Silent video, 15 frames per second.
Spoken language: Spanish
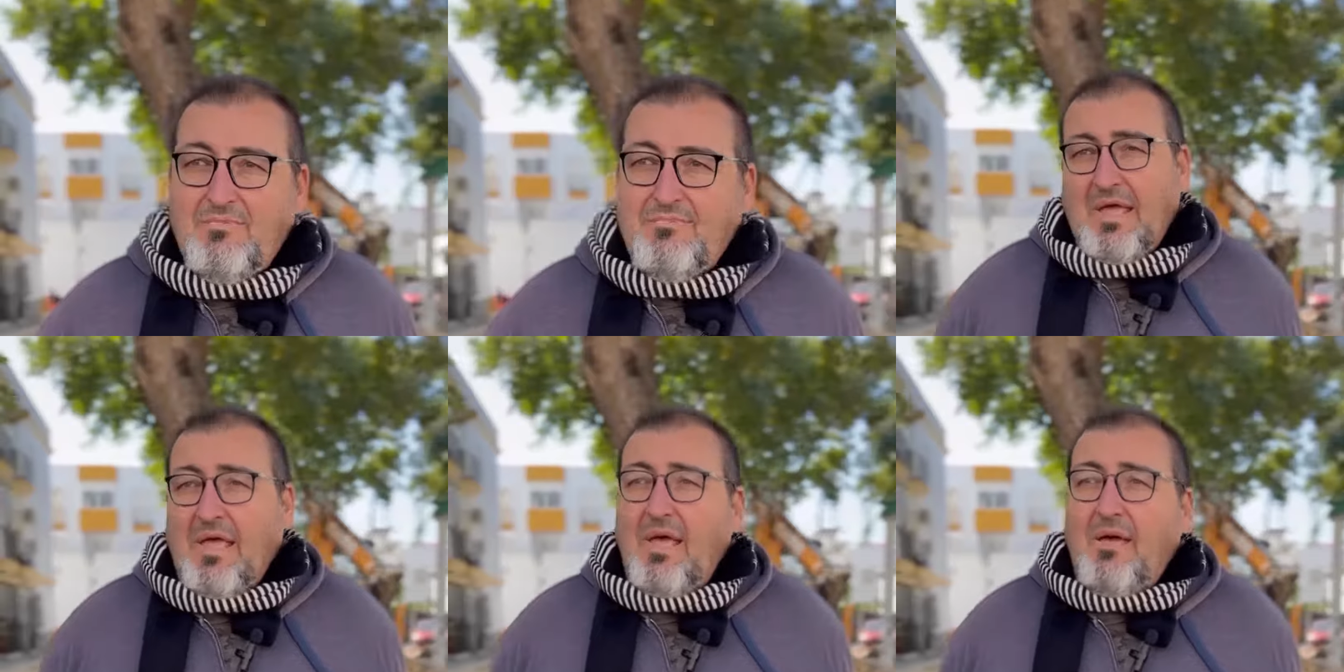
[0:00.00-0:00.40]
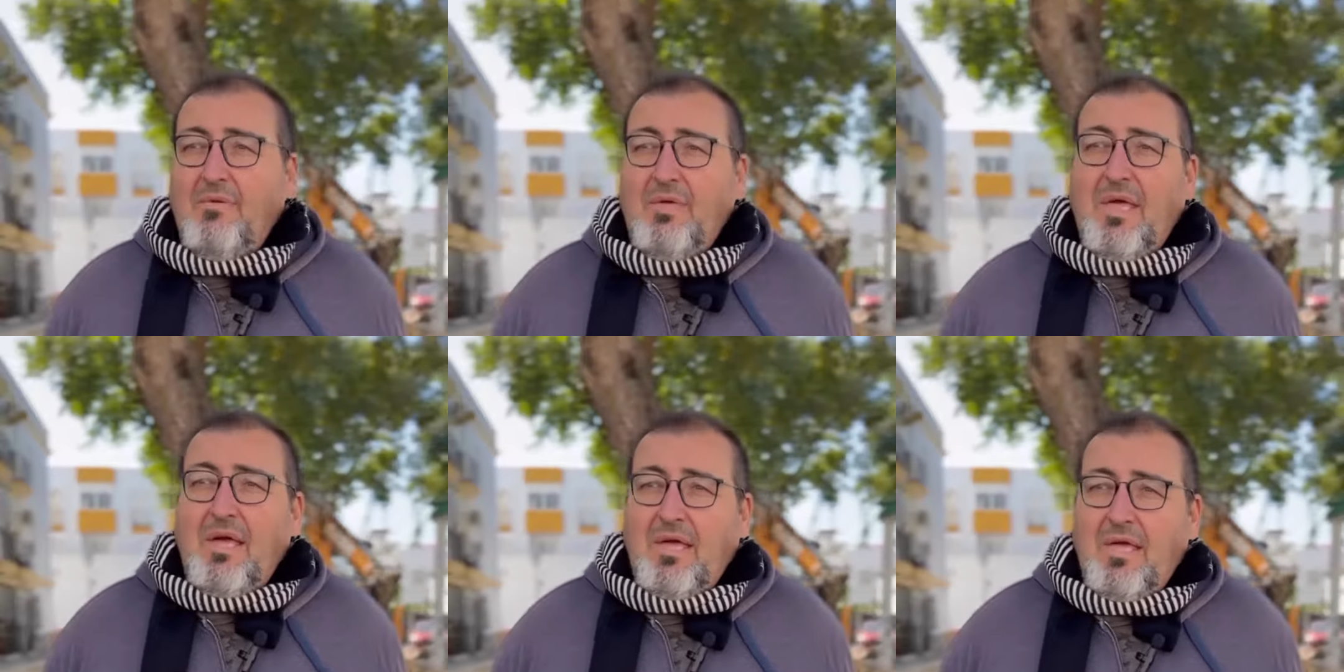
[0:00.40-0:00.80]
Que
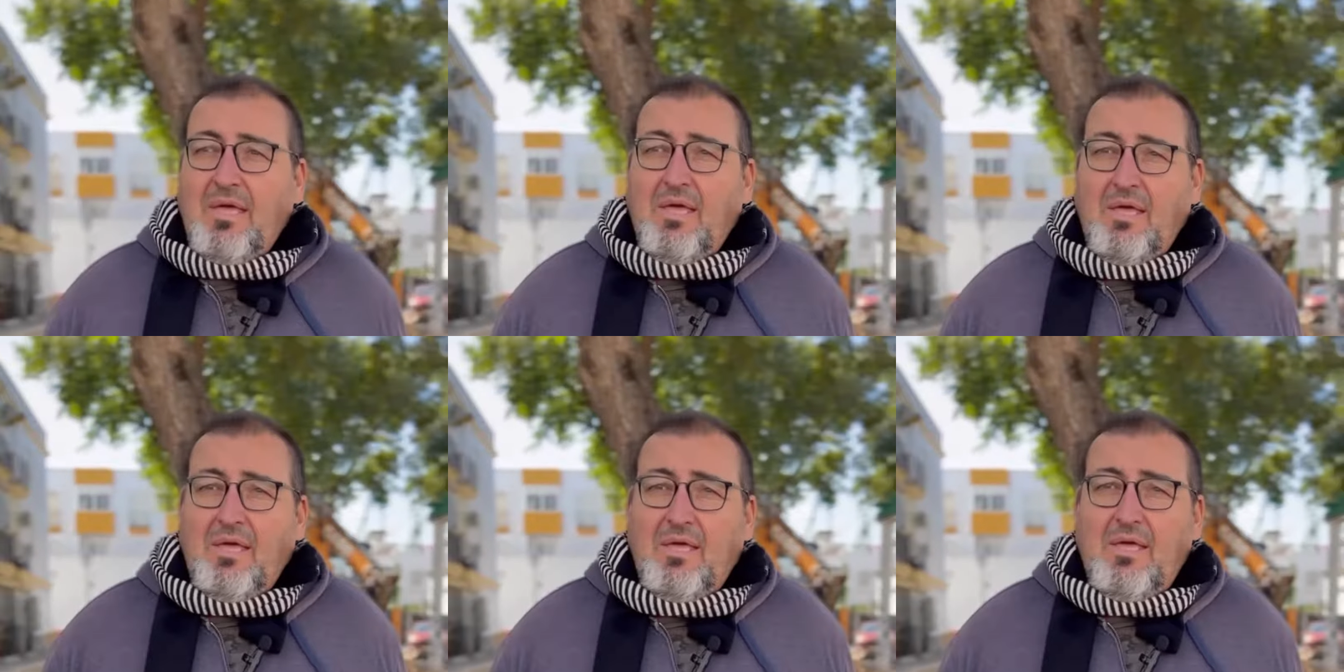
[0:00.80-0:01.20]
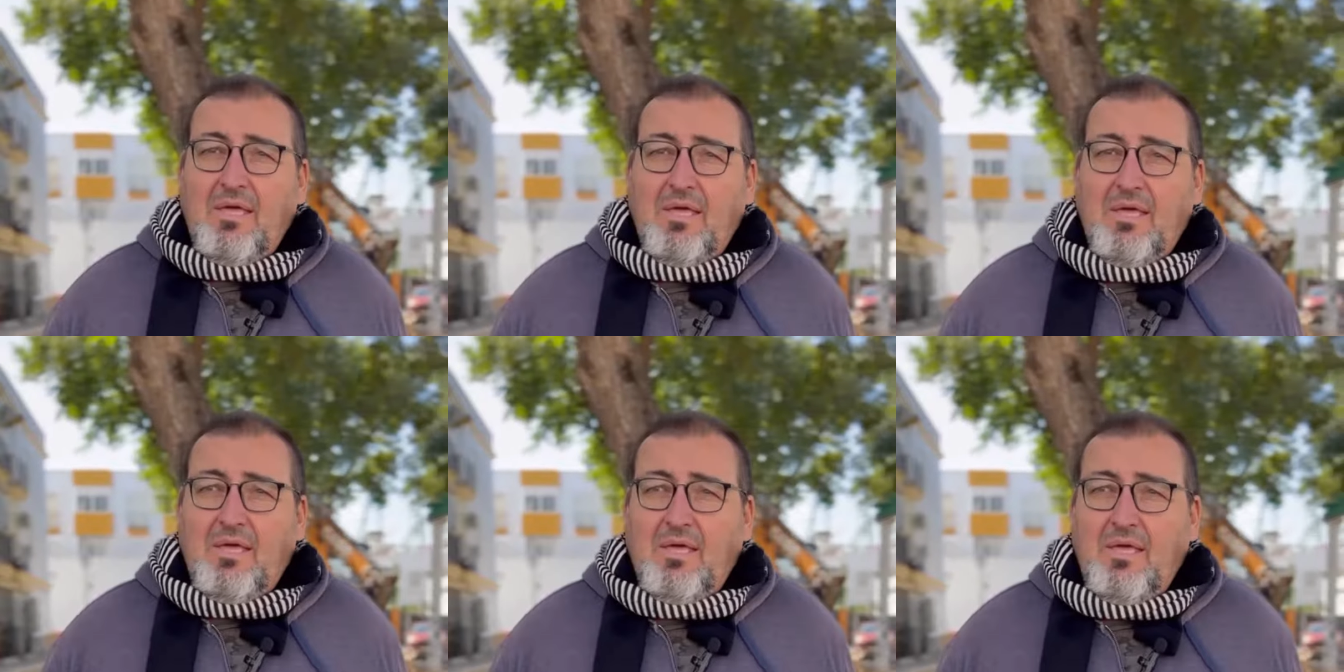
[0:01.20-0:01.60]
había
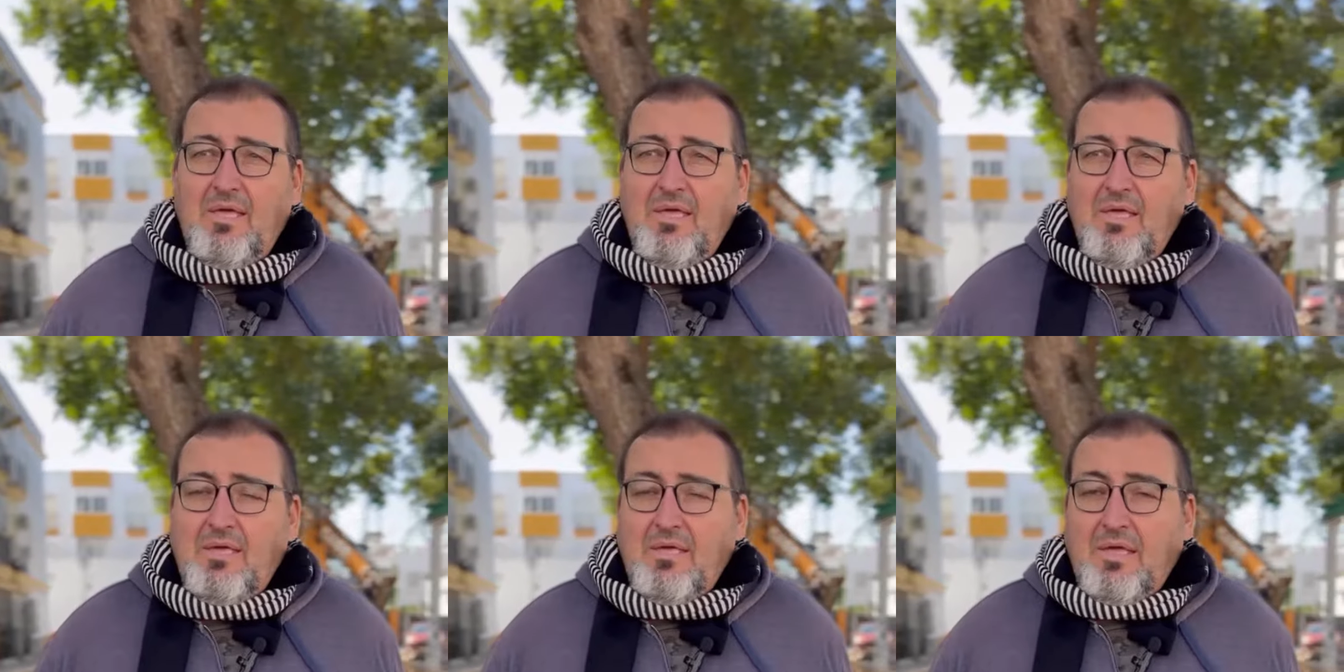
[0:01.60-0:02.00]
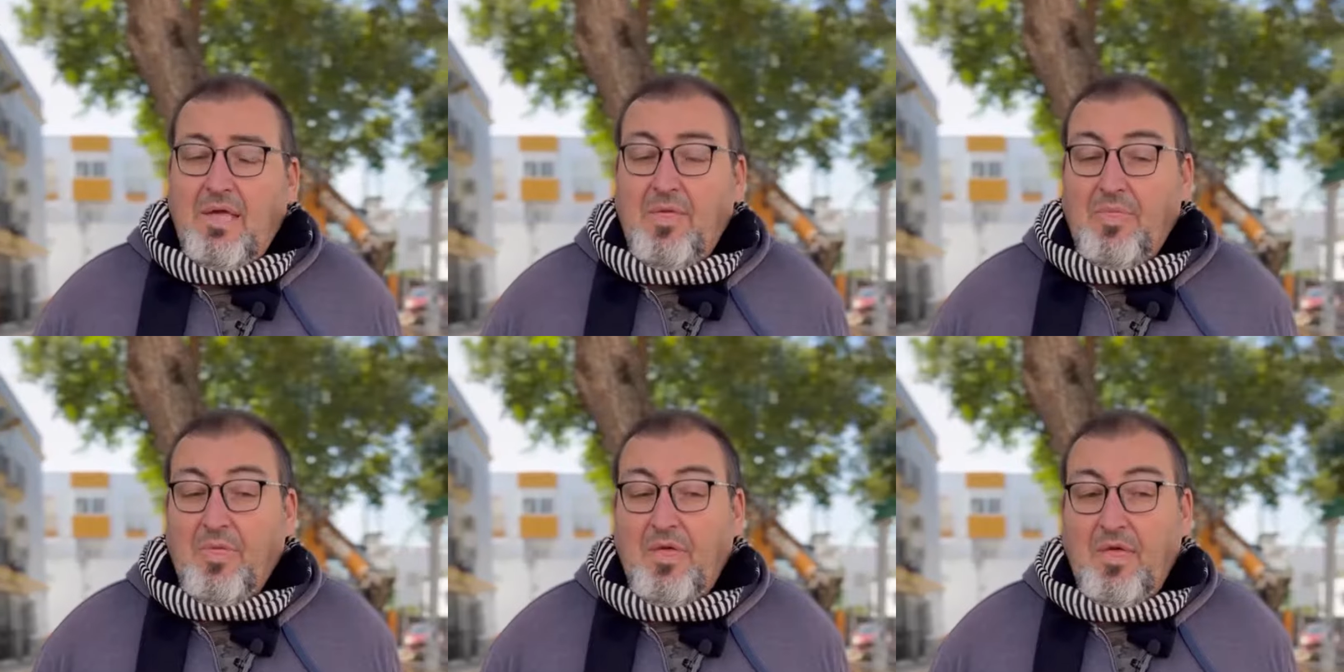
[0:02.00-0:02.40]
que, que
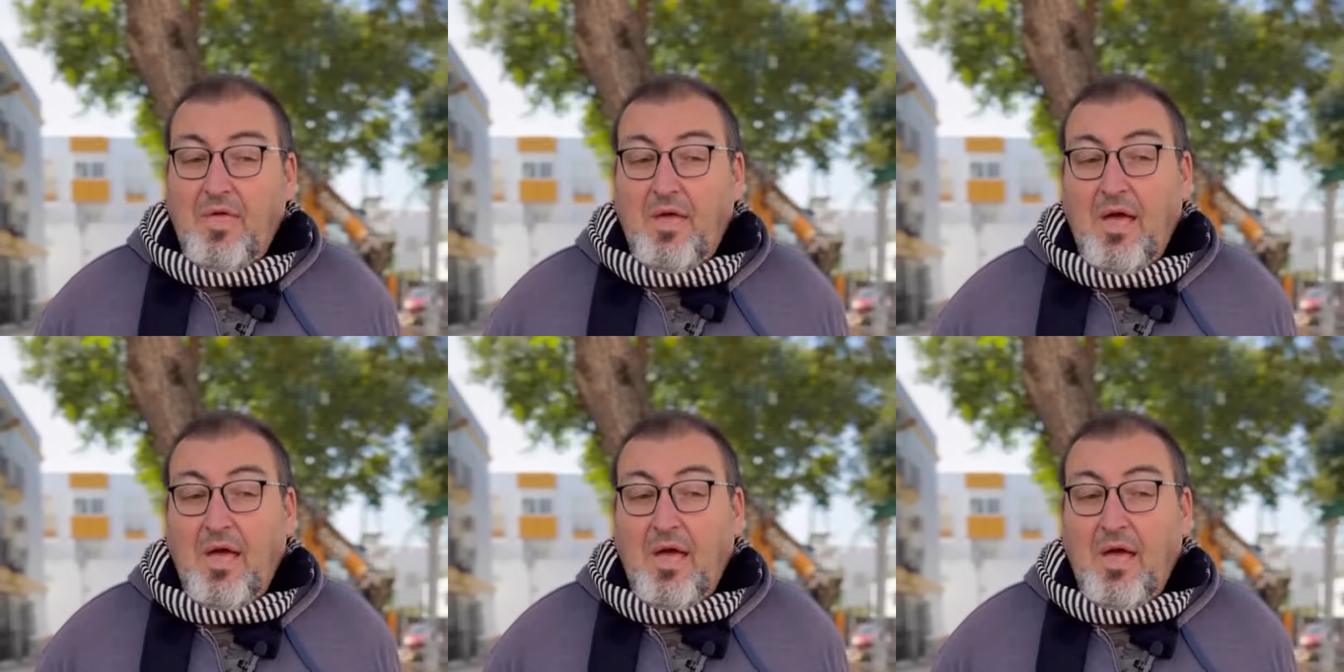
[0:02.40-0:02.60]
hacer